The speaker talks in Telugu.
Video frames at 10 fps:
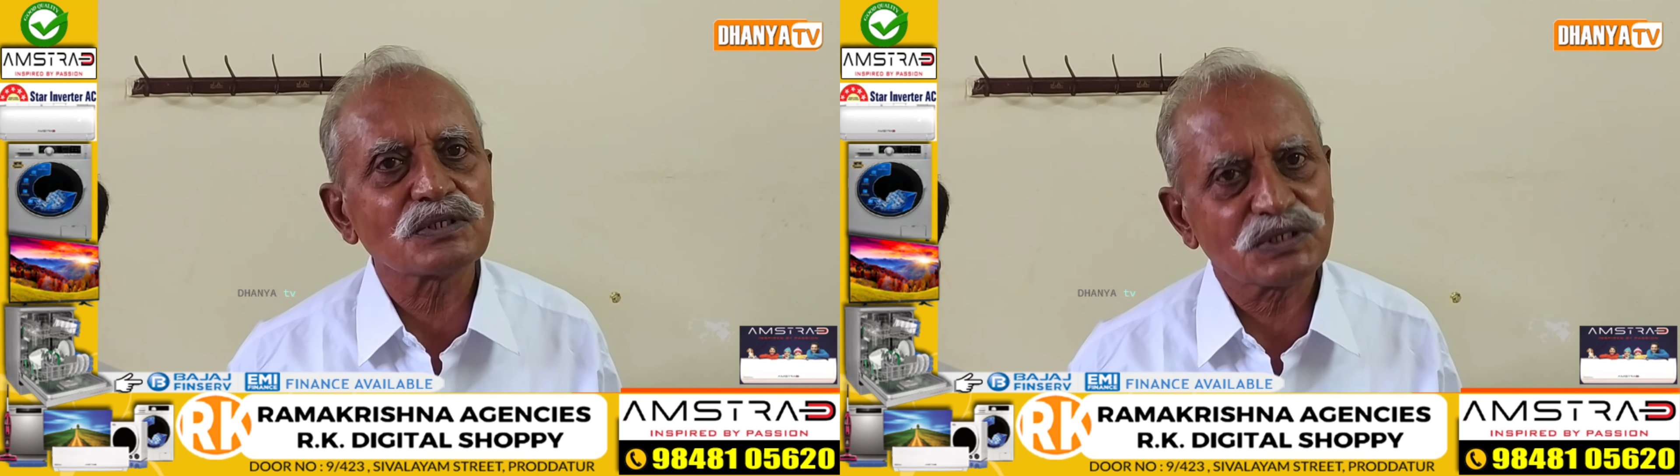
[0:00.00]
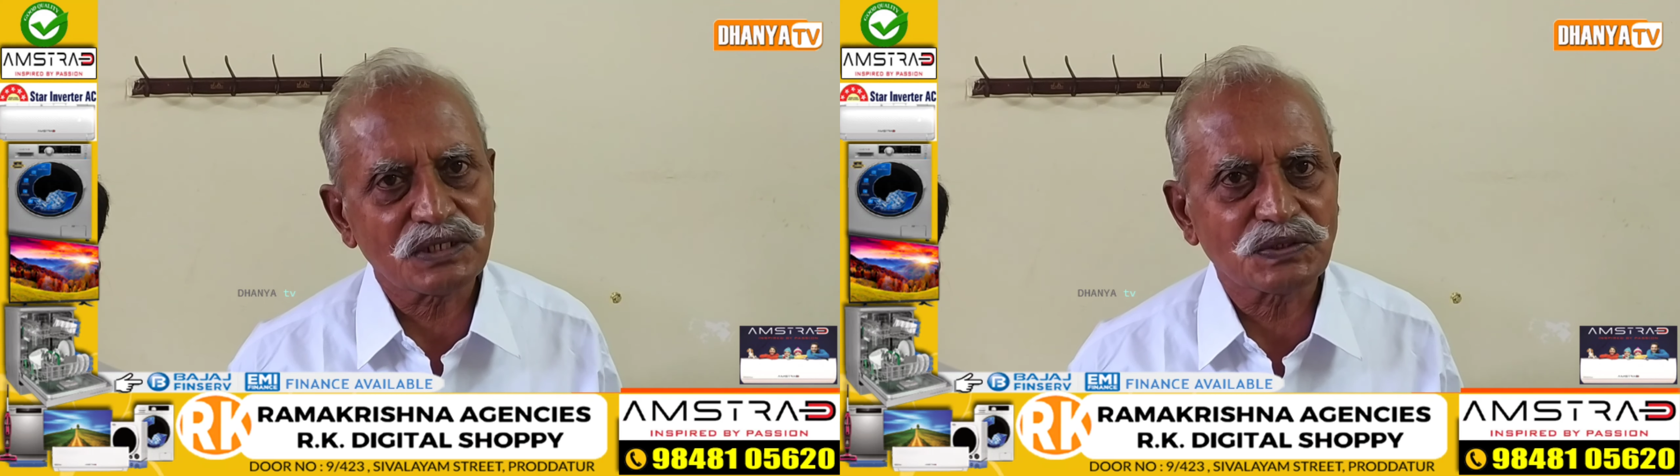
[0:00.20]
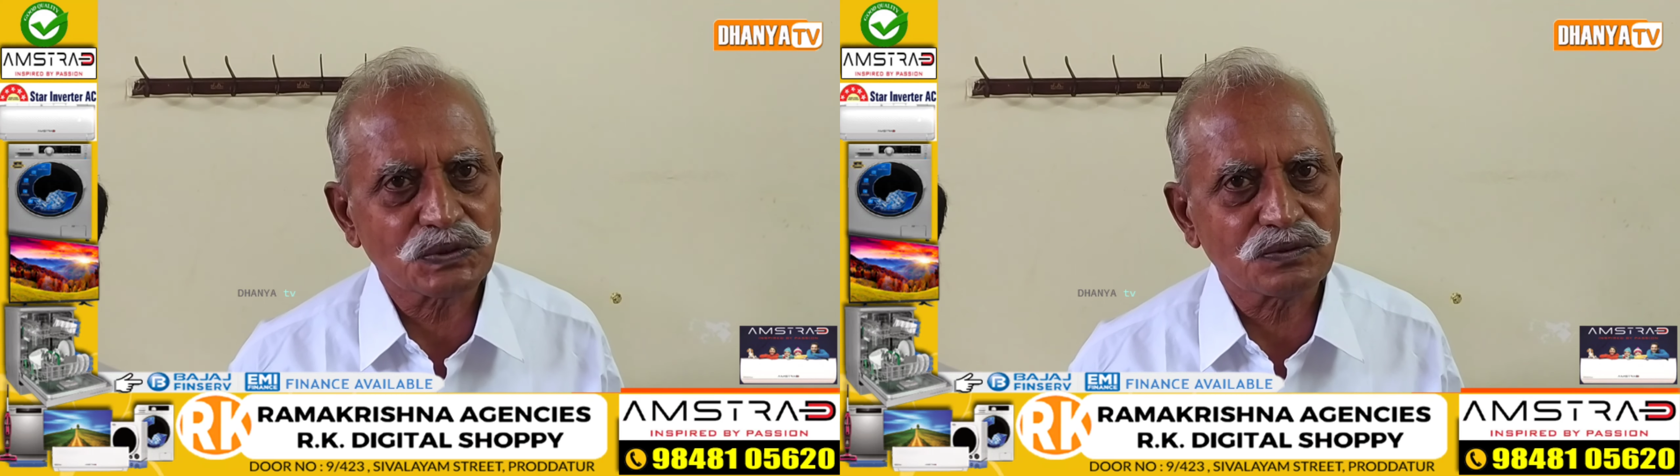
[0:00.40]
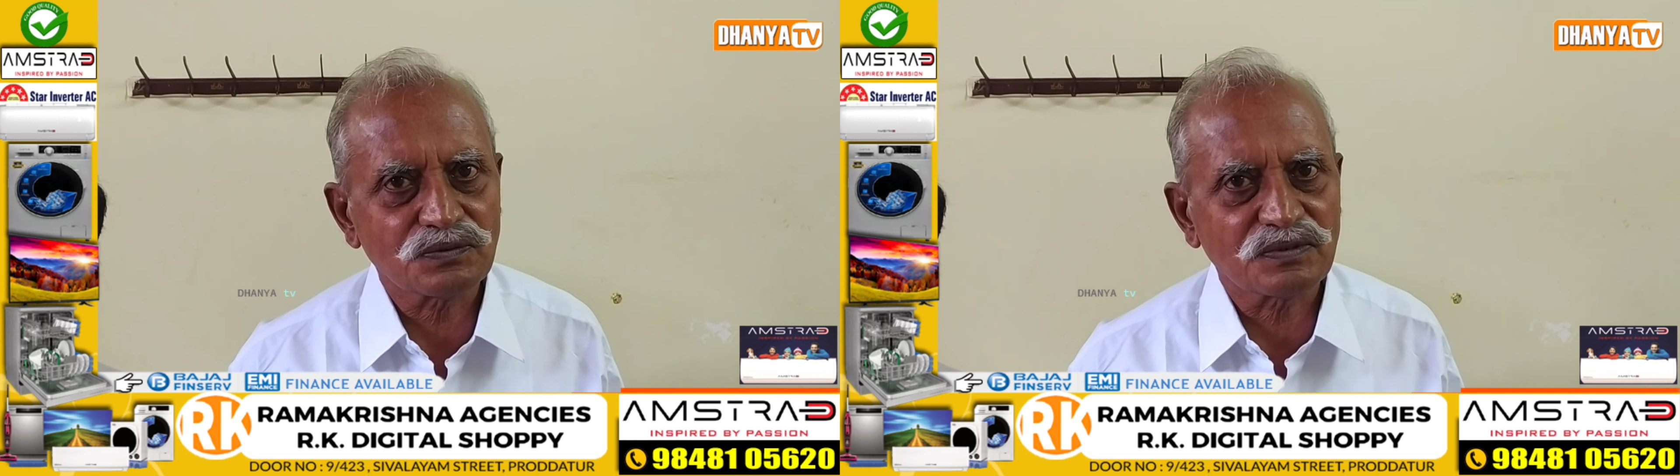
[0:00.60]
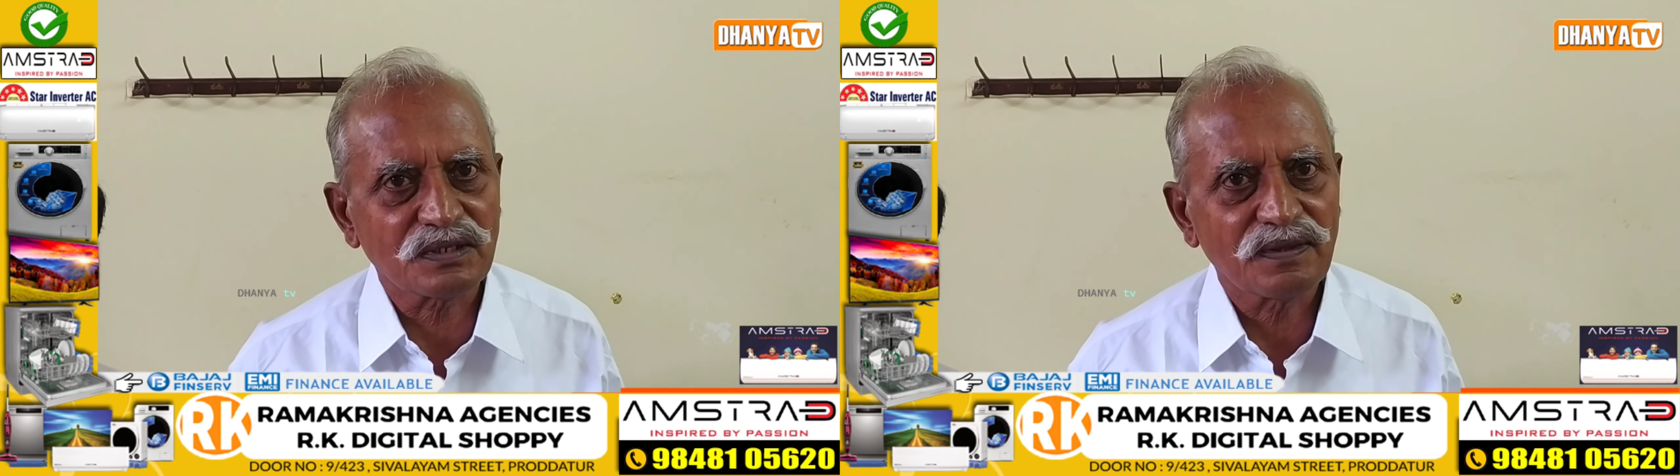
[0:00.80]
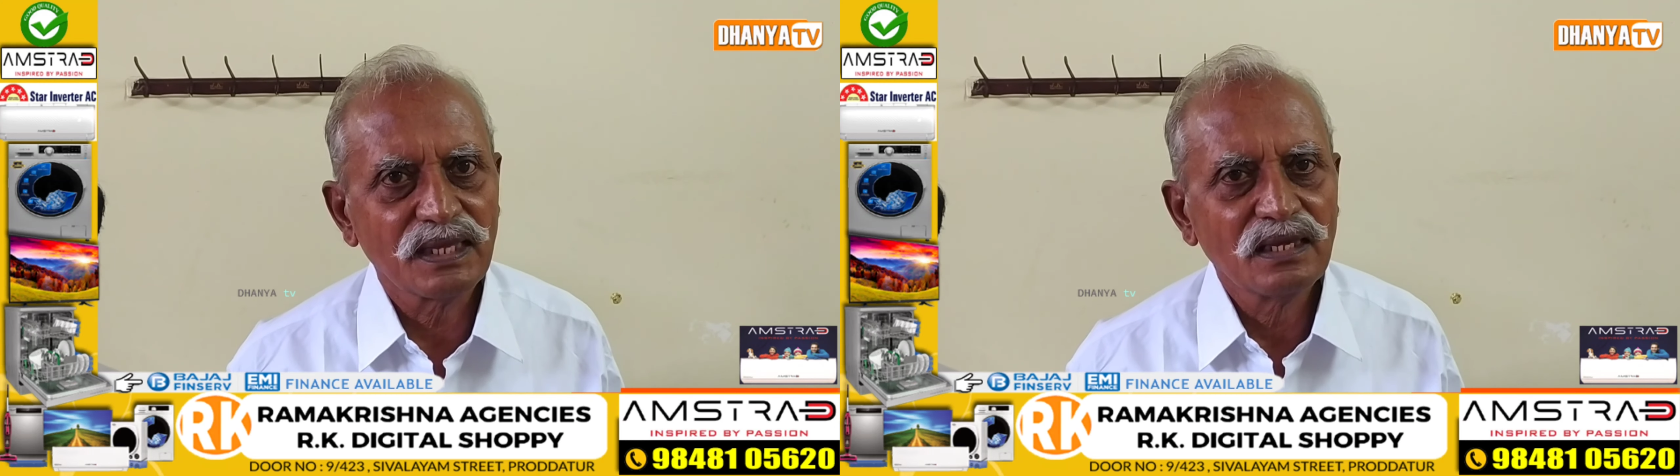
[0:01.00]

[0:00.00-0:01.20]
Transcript: కొనసాగిస్తూ ఉంది